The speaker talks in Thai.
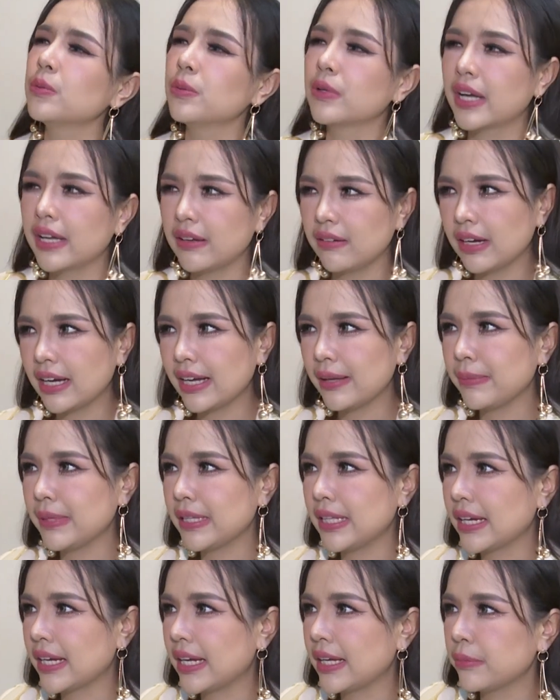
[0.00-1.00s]
รู้ไงว่าใครเป็
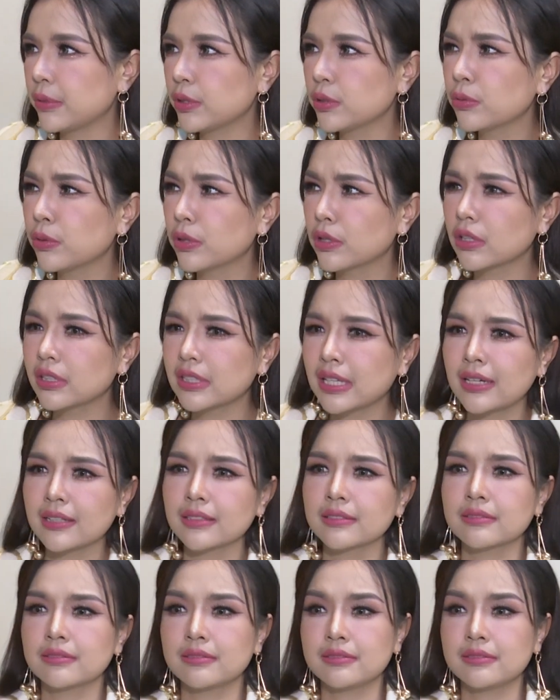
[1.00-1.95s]
นยังไงเพราะทุกคนก็ทาง